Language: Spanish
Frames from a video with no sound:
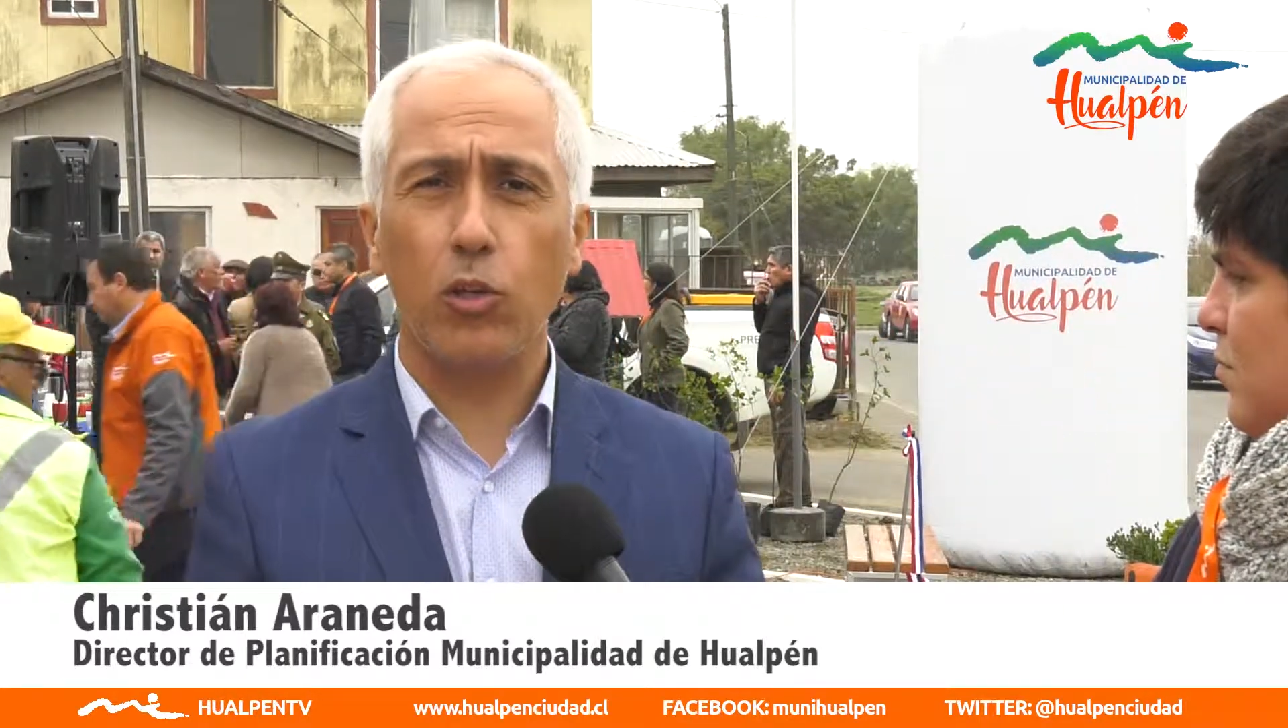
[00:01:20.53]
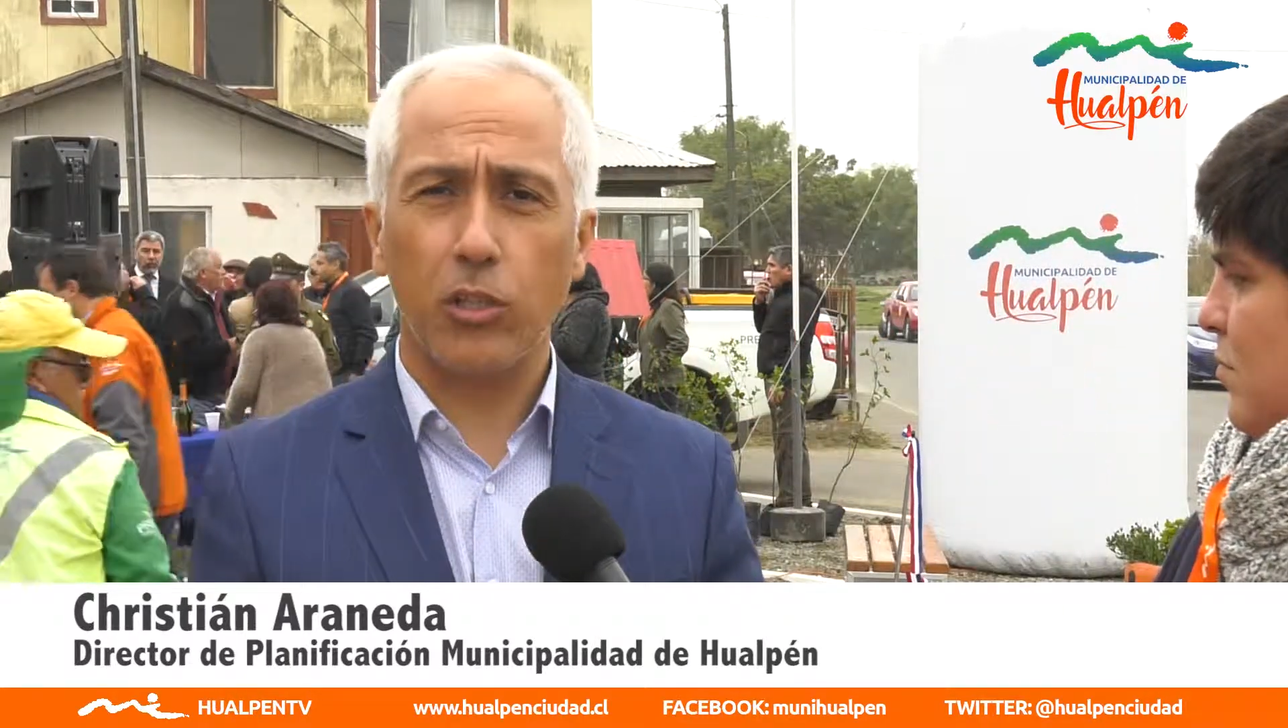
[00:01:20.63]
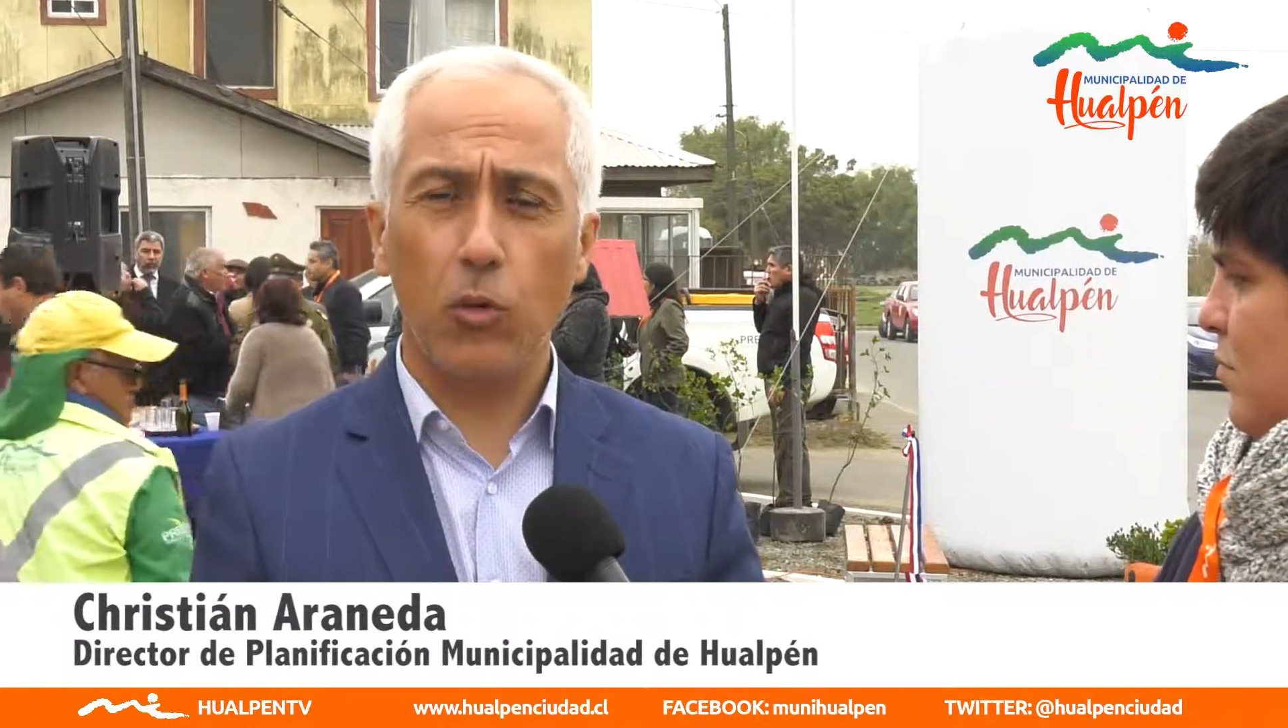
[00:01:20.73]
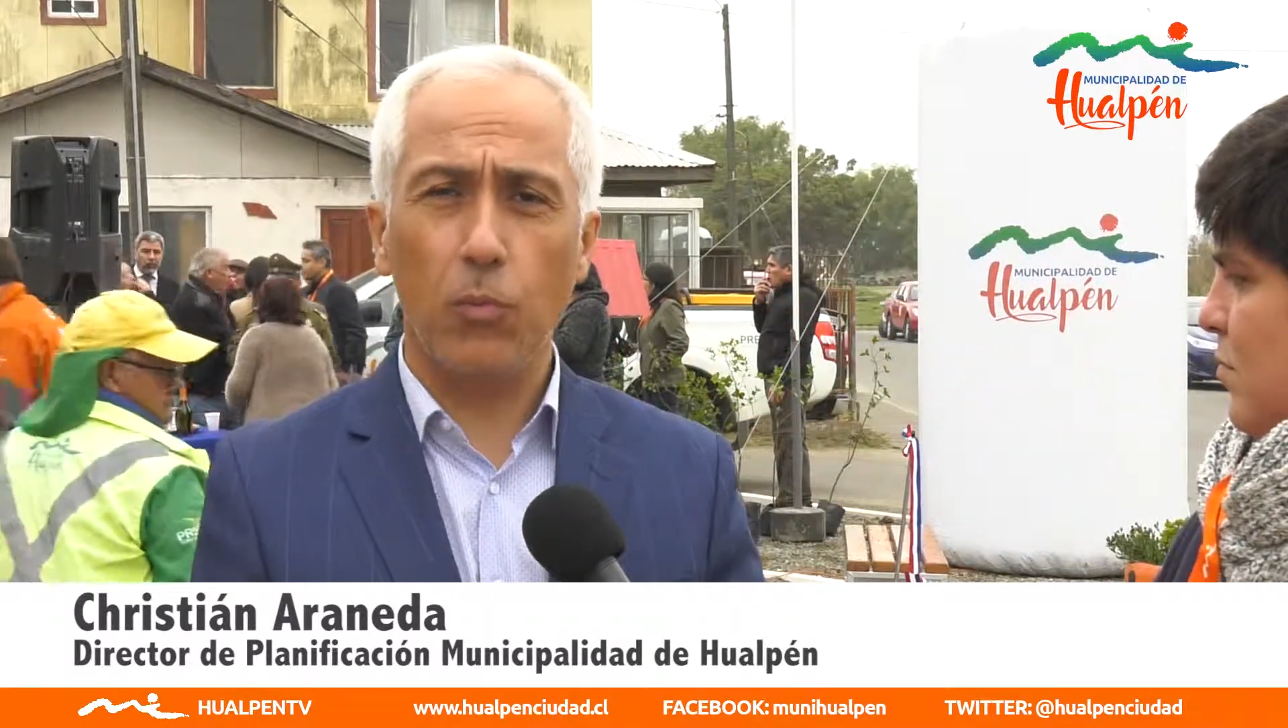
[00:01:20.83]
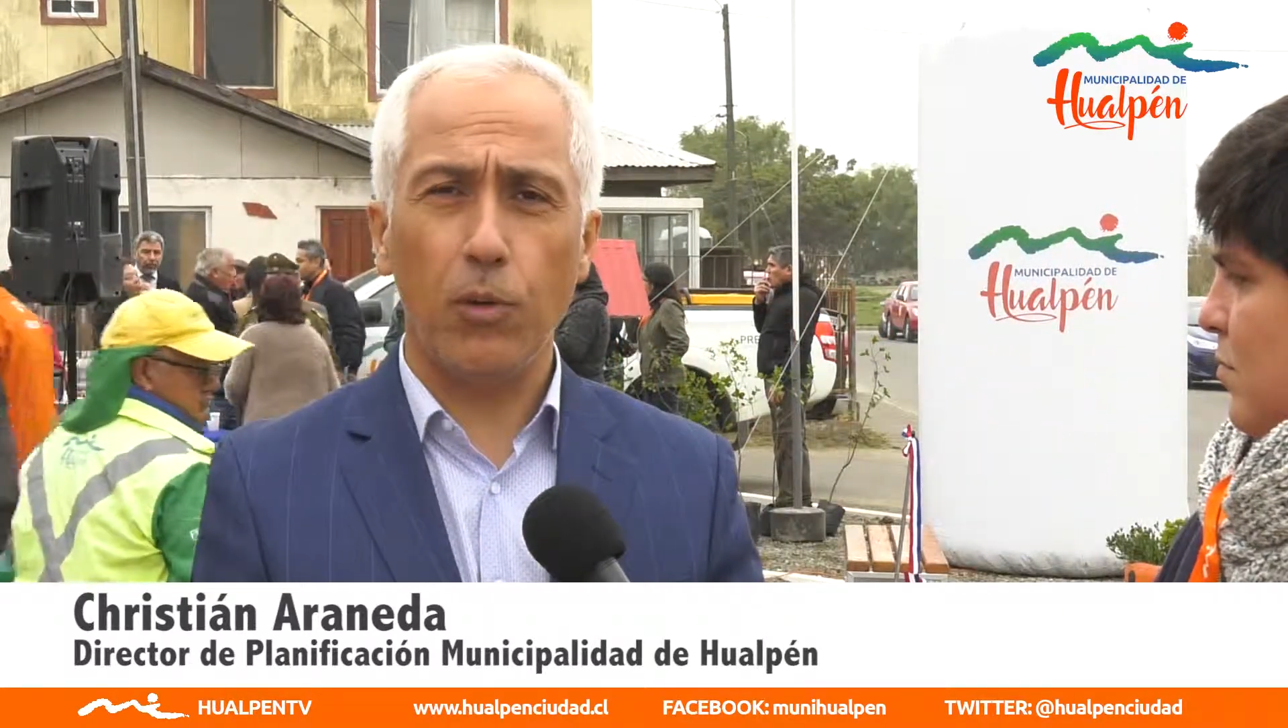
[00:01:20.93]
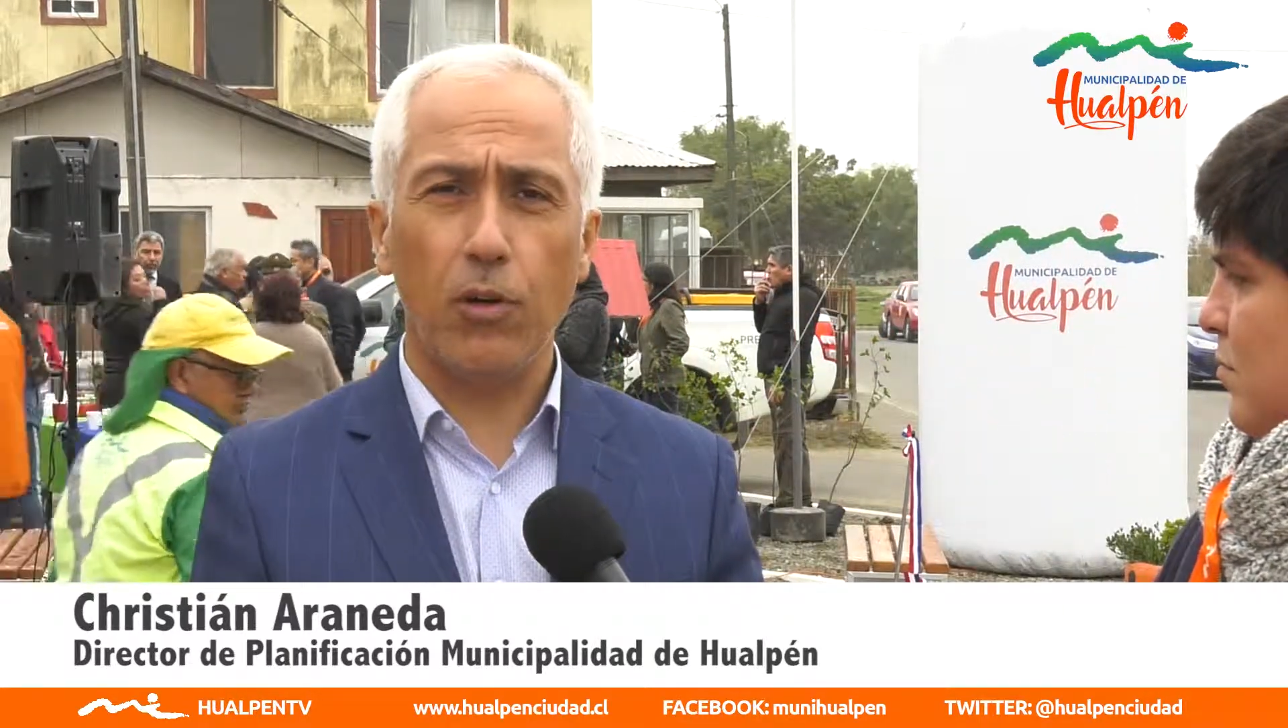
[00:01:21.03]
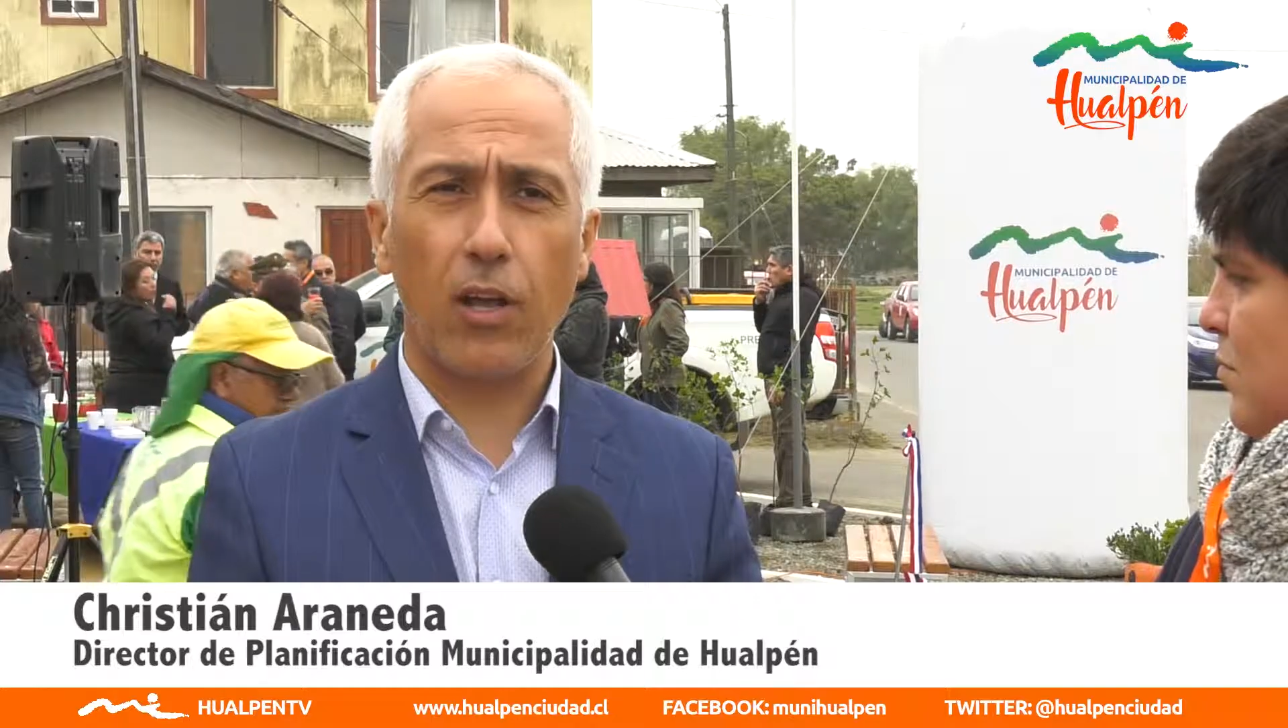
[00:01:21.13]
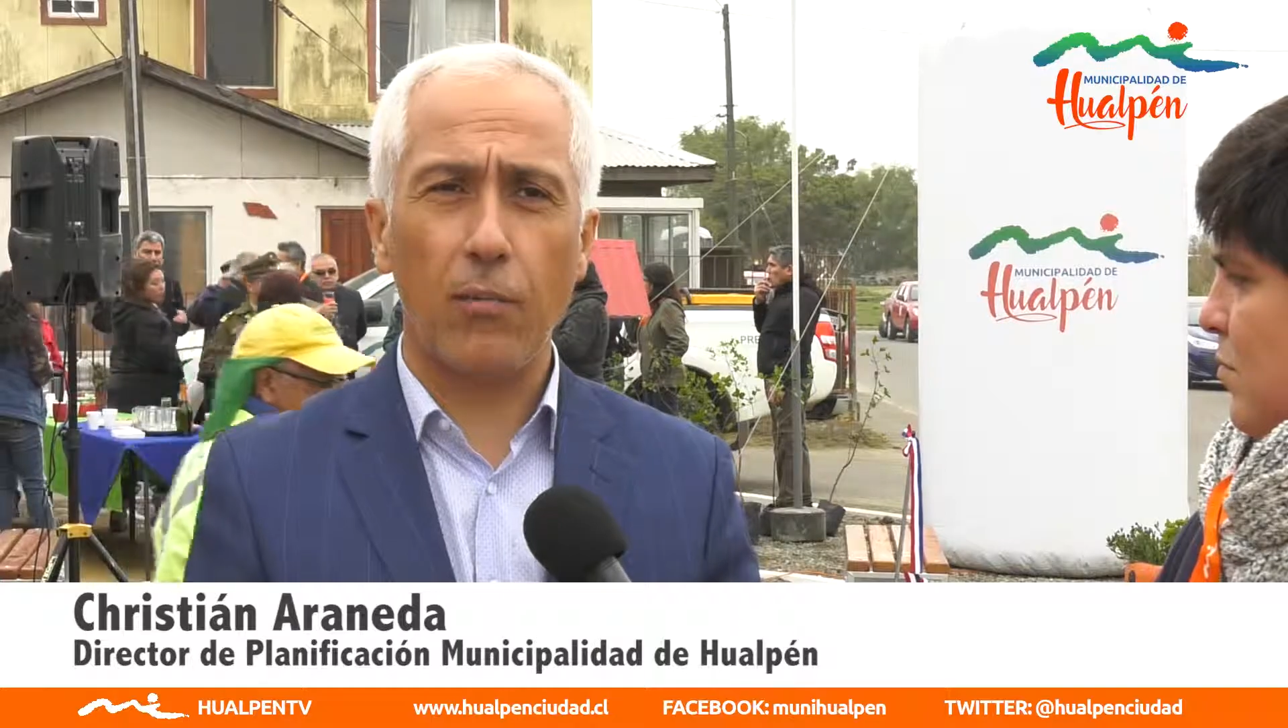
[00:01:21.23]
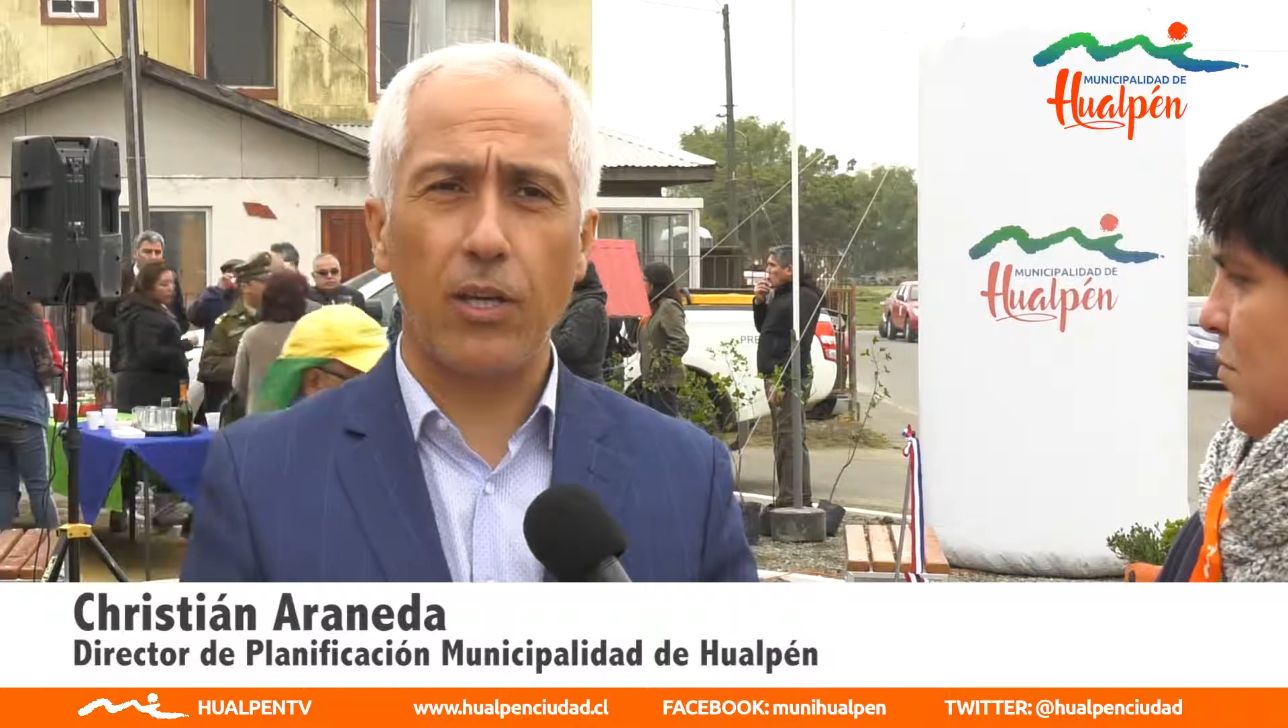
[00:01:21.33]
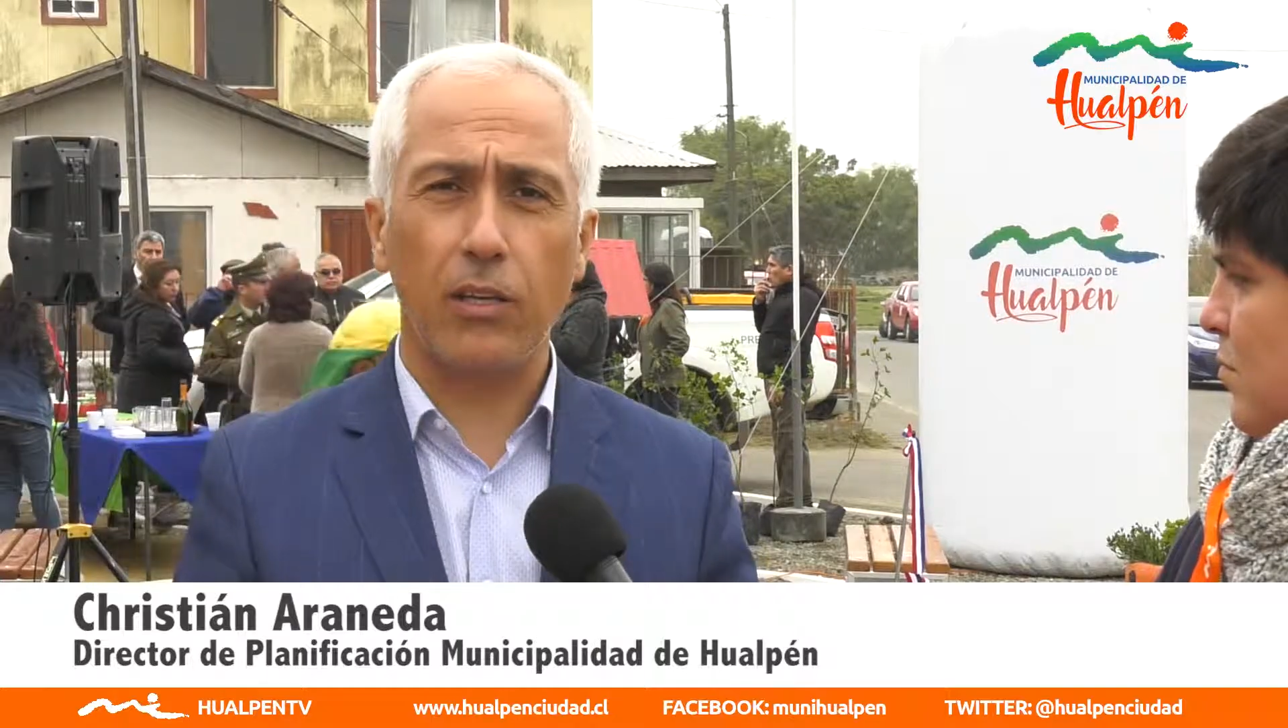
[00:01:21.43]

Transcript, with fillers: que es un programa